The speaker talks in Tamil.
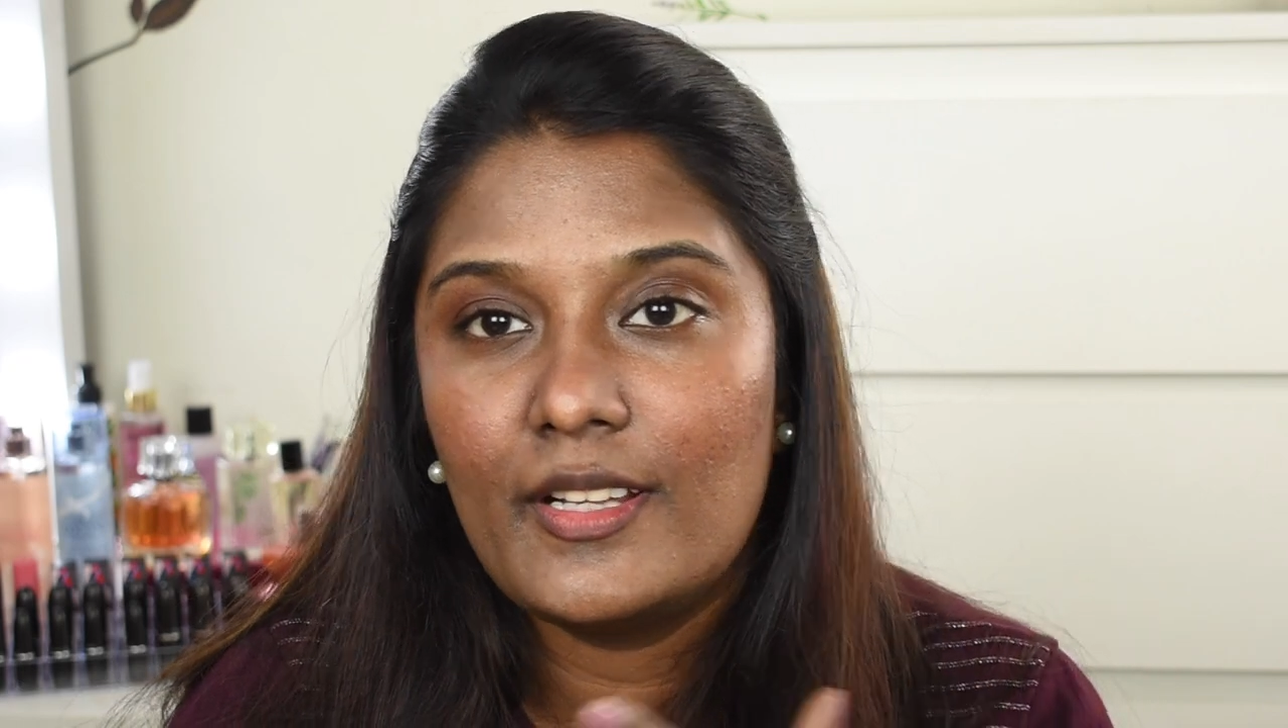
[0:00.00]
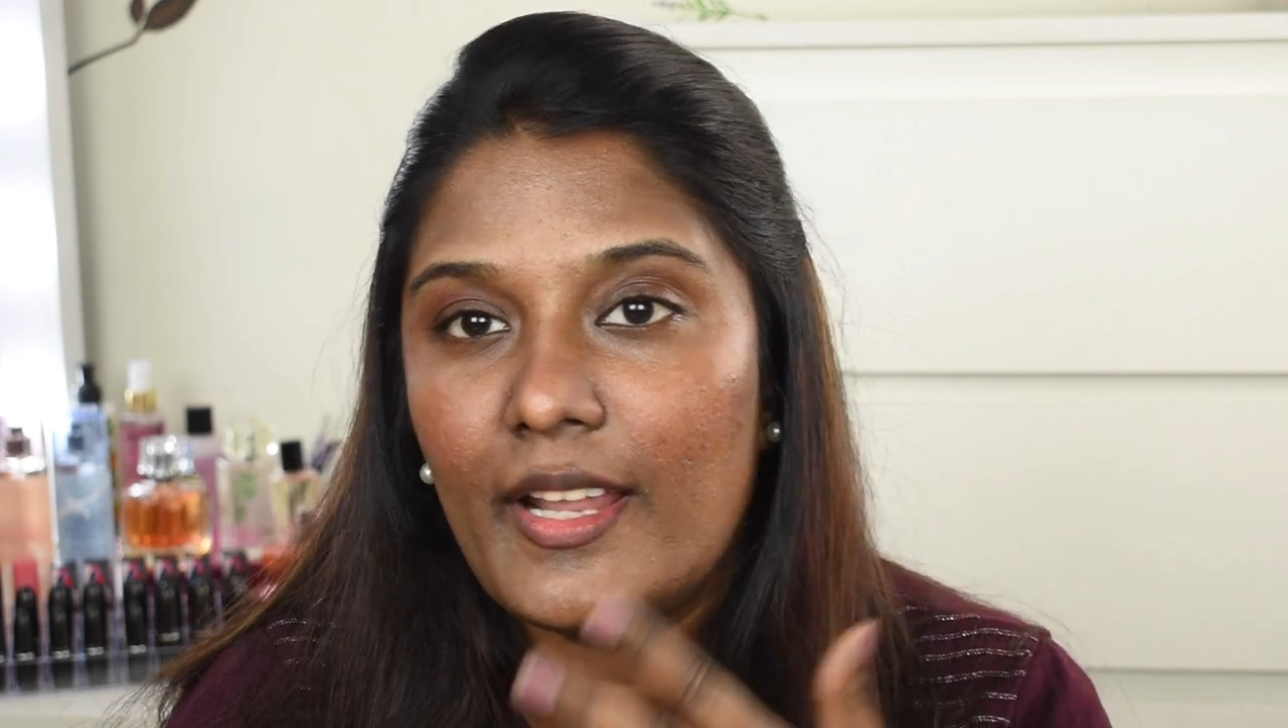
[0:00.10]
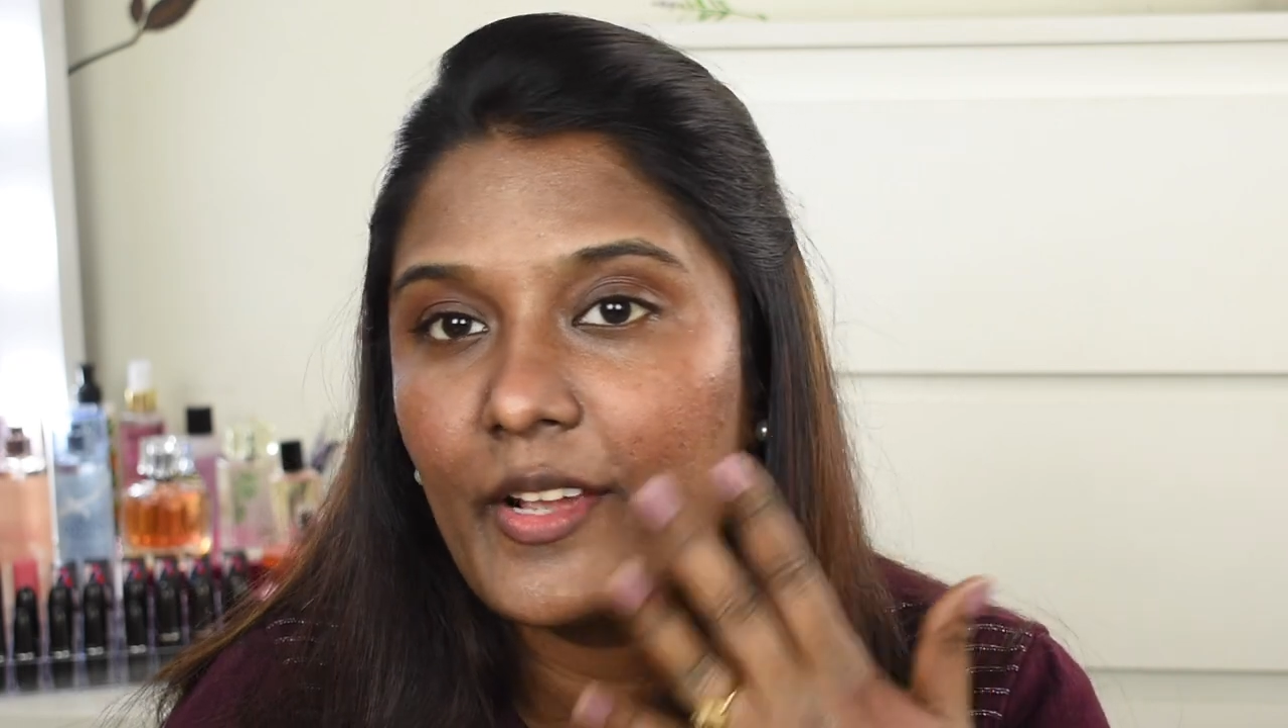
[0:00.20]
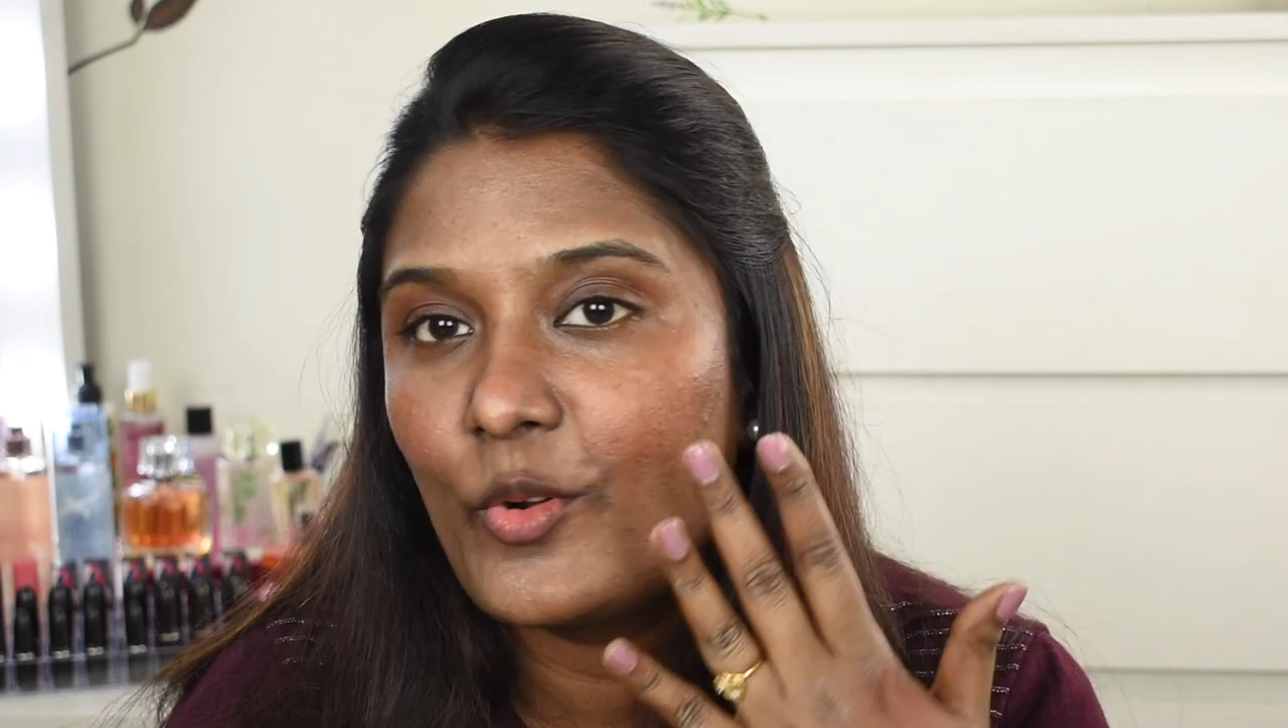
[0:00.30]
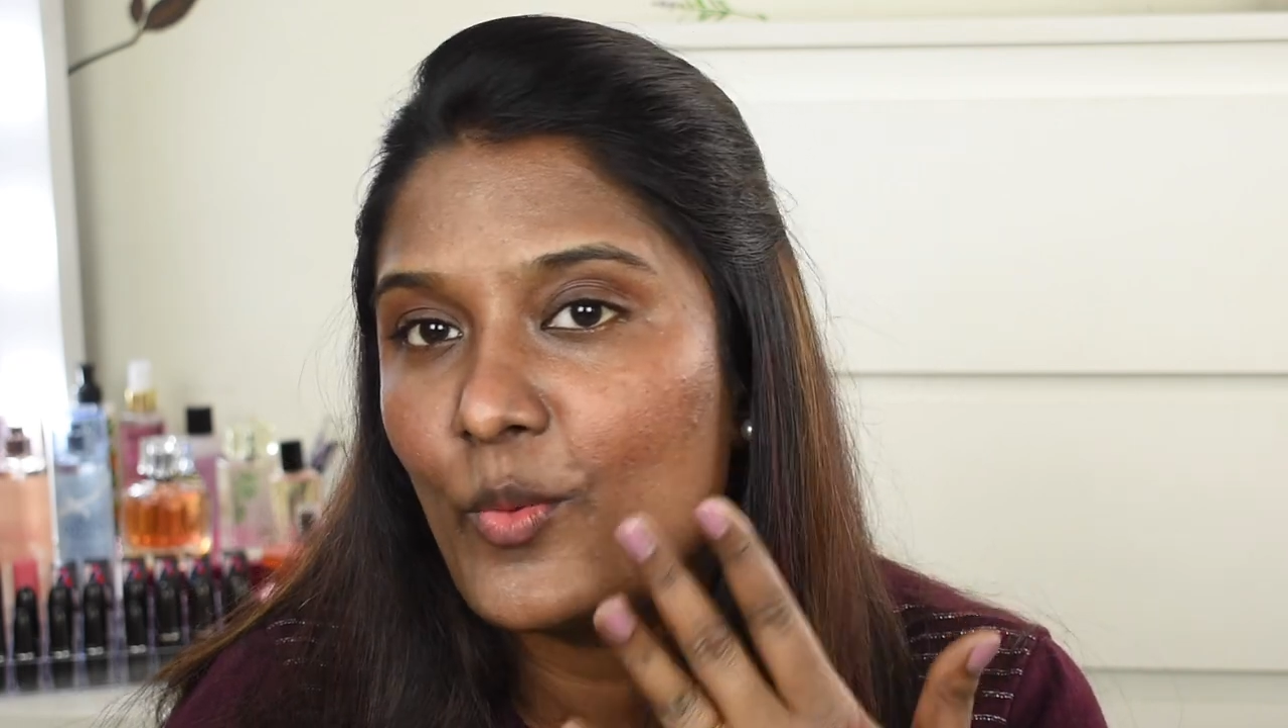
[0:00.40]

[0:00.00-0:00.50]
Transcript: லைக்